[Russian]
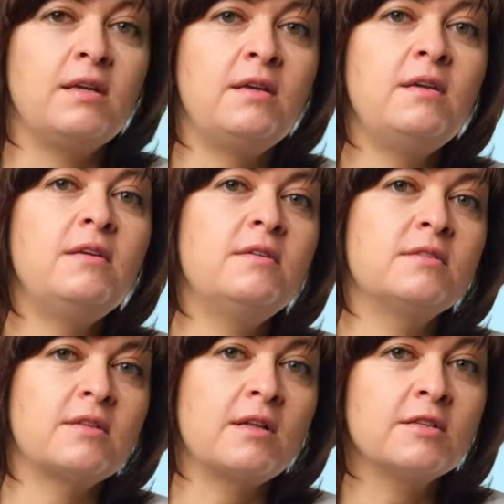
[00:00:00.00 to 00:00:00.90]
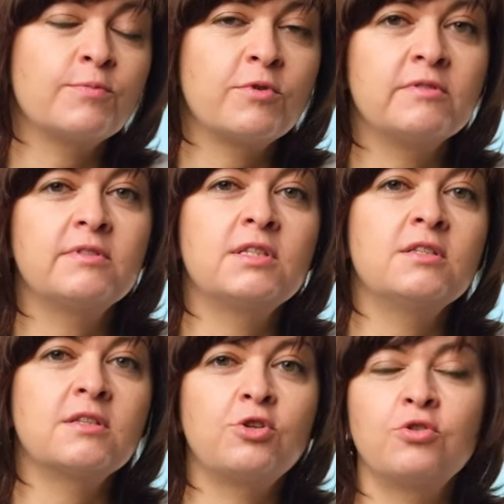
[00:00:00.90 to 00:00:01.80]
и стал использоваться
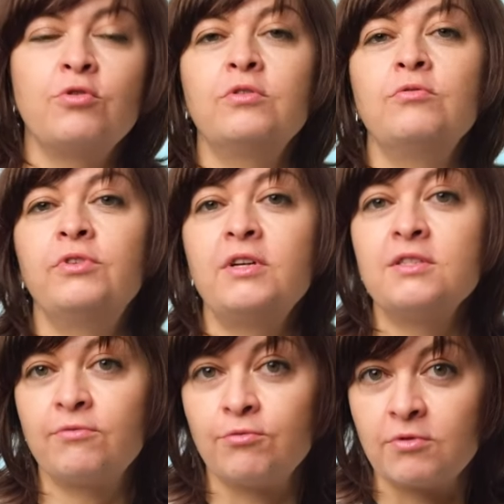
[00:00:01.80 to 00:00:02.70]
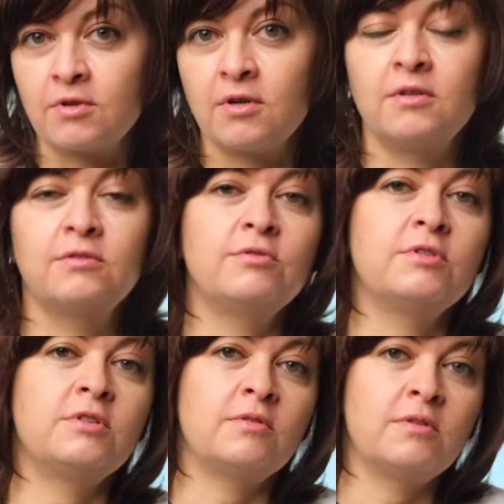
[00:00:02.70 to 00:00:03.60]
низкочастотный ультразвук, э, то
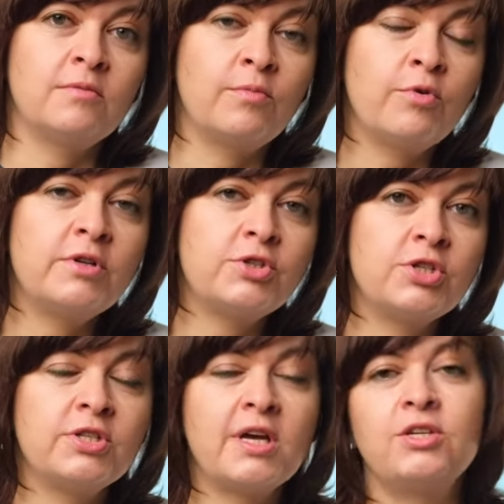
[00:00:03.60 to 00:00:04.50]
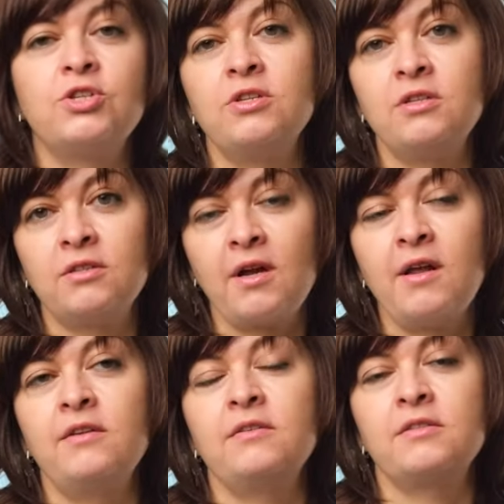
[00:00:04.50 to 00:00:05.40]
есть э, более щадящий,
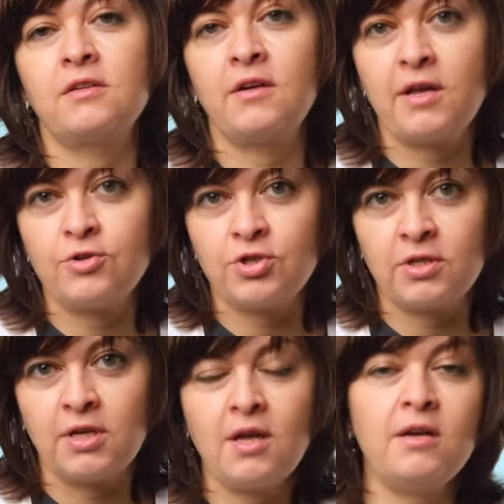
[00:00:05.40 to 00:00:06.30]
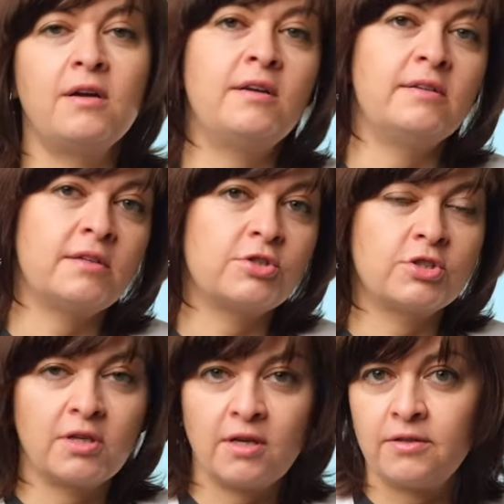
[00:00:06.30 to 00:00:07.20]
нейтральный, разрыхляющий гель, а
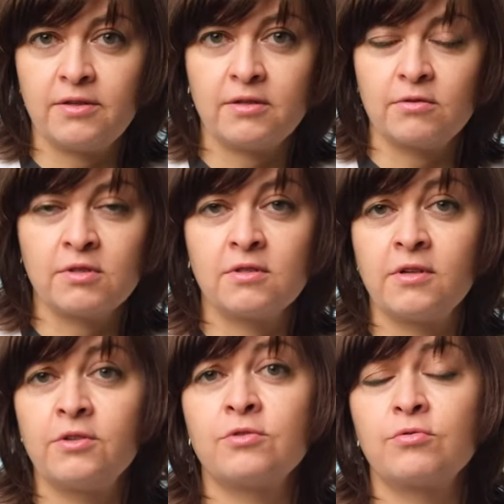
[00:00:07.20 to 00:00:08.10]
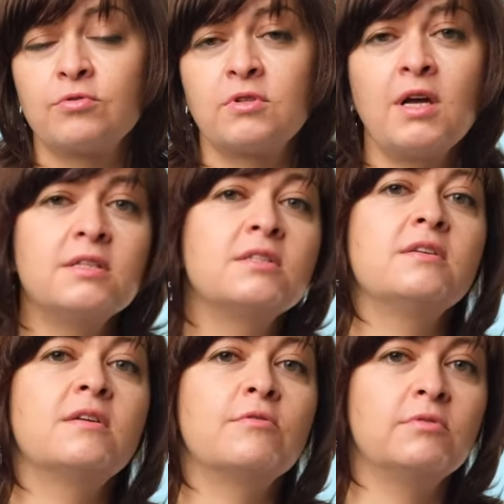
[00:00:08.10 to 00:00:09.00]
наш гель для, для дезинкрустации
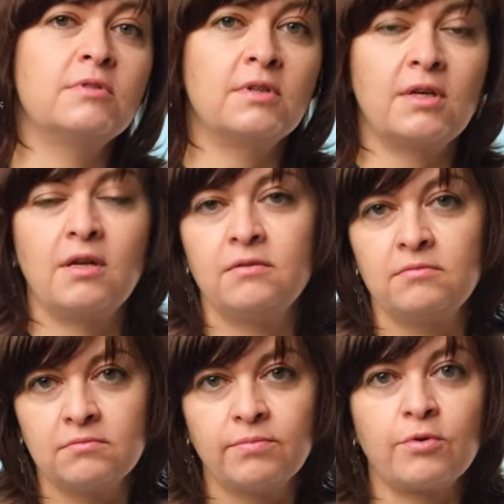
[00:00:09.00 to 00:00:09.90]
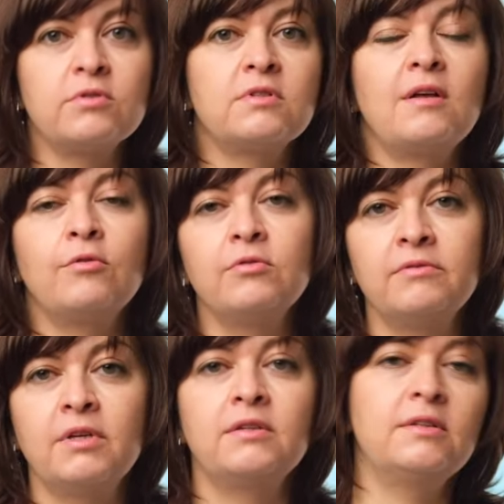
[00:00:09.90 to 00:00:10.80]
или какой-то гель просто алоэ
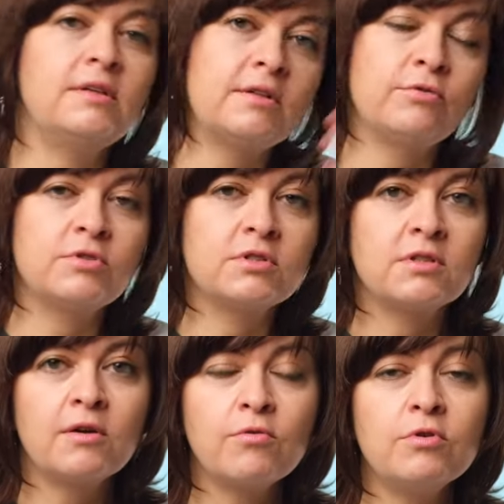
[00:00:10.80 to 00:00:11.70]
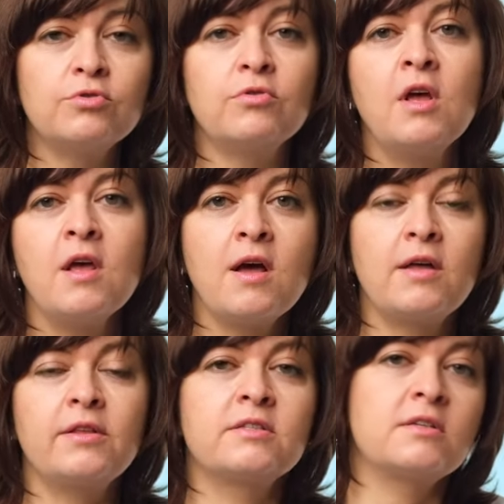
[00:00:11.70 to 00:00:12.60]
вера да, наносится на кожу,
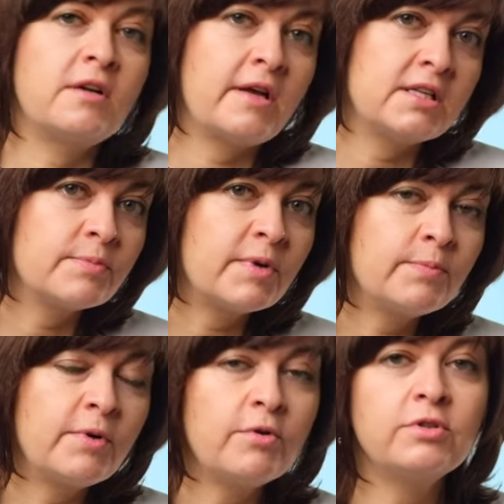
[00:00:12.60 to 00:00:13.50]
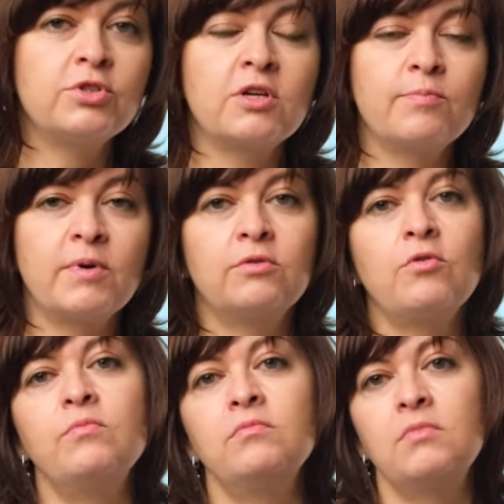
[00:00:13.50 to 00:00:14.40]
она разрыхляется под пленочкой, и
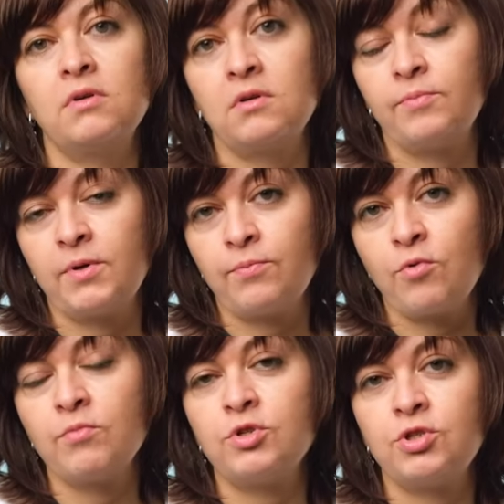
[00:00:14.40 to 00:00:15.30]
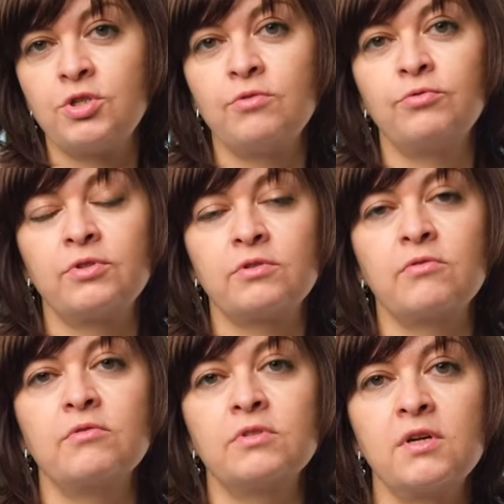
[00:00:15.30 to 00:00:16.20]
потом при помощи
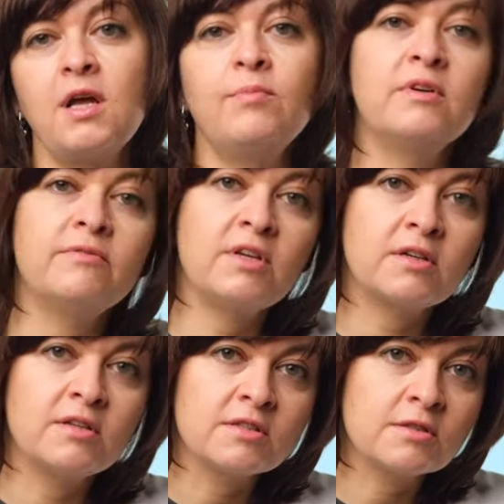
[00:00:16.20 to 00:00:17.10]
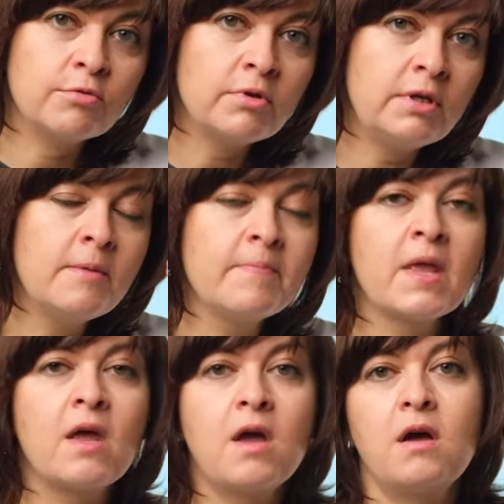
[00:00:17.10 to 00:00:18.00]
ультразвукового скрабера верхний слой –
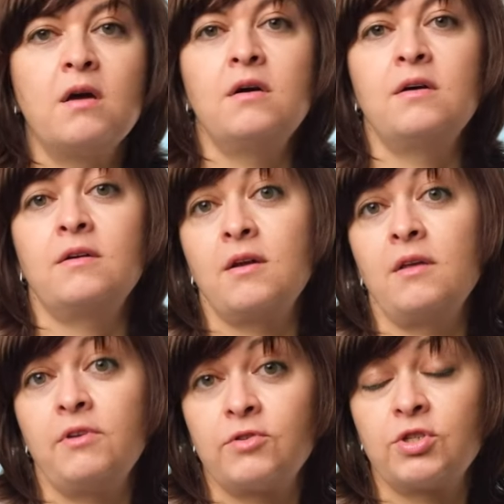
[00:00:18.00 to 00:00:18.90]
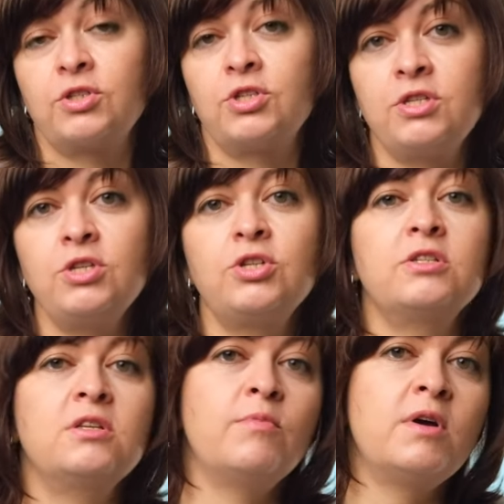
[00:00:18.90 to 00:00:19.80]
Э, роговевших частичек
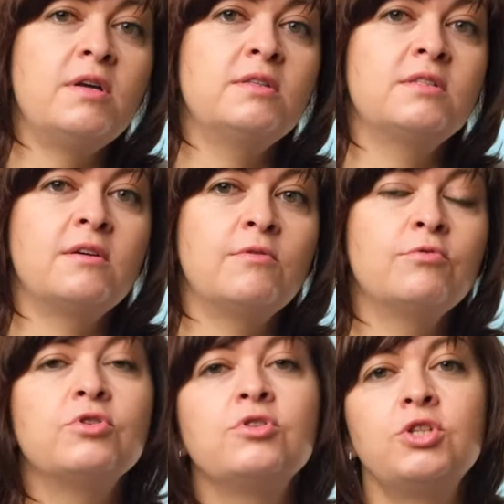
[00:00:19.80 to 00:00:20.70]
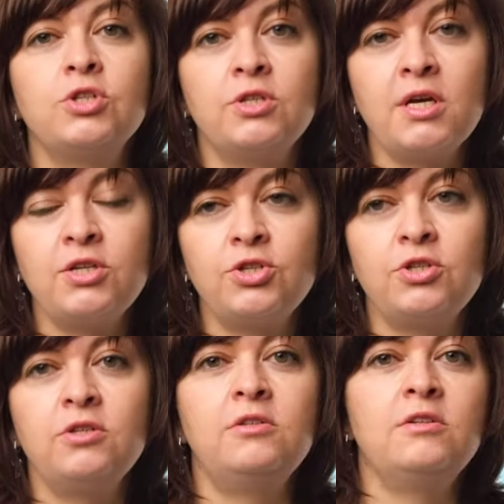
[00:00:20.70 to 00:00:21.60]
снимается очень
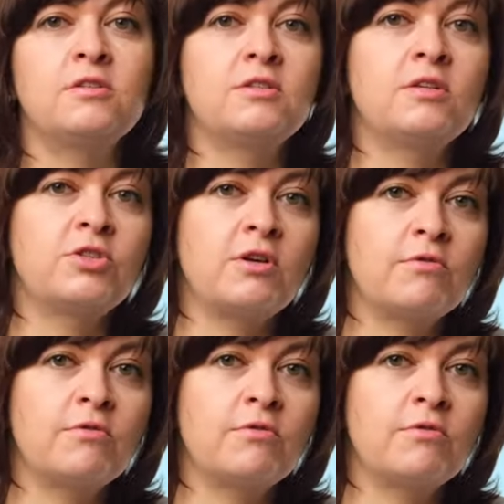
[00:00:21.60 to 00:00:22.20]
щадяще, не раздражая